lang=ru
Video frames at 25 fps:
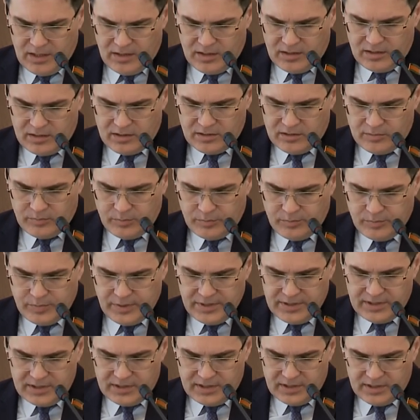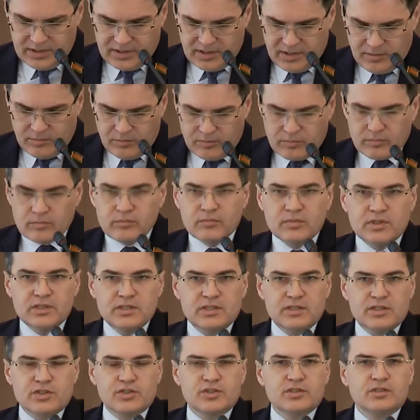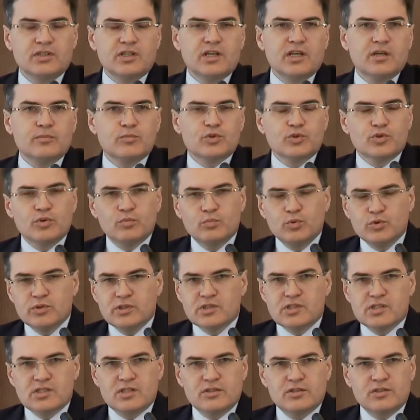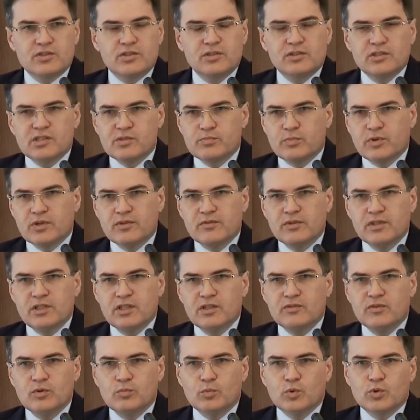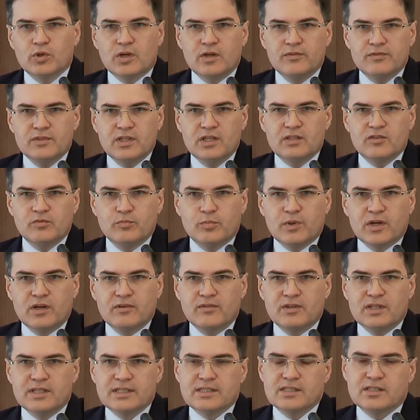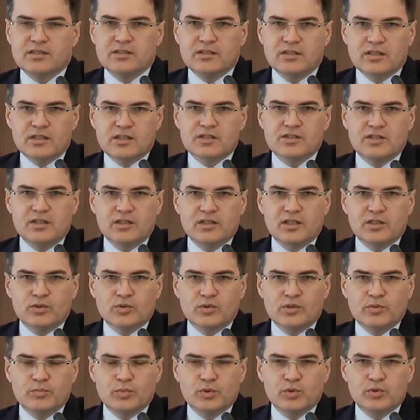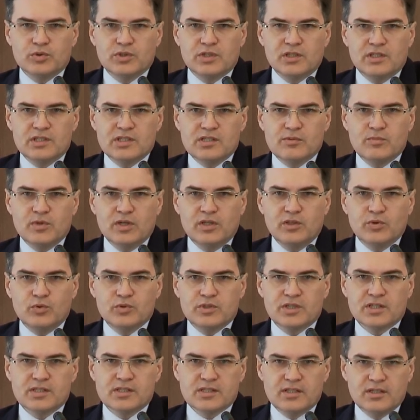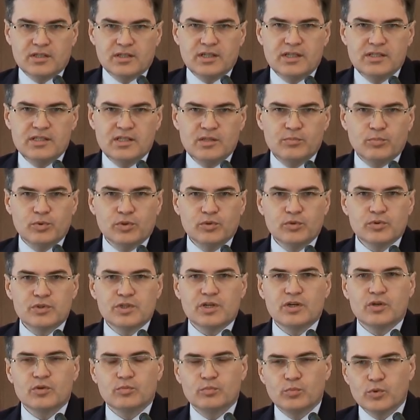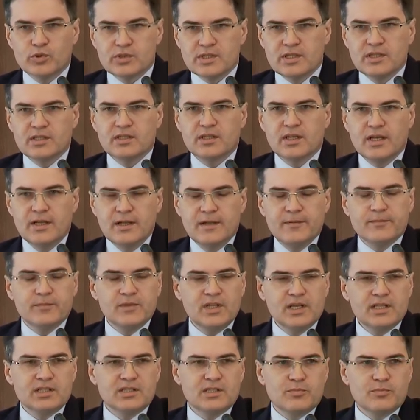Э, при этом мы считаем, что будет совершенно справедливым уравнять в правах тех граждан, которые получили земельные участки ранее и получают после даты